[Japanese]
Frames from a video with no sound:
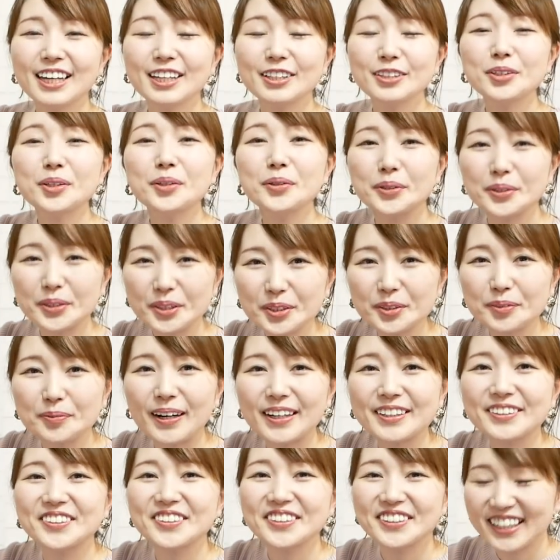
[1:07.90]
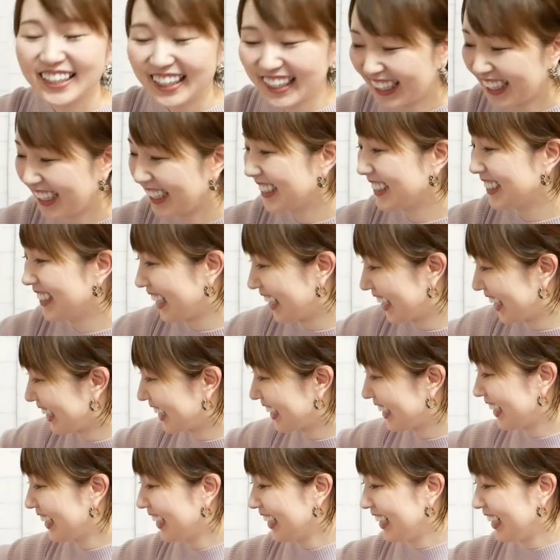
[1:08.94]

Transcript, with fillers: 円の福箱ですはい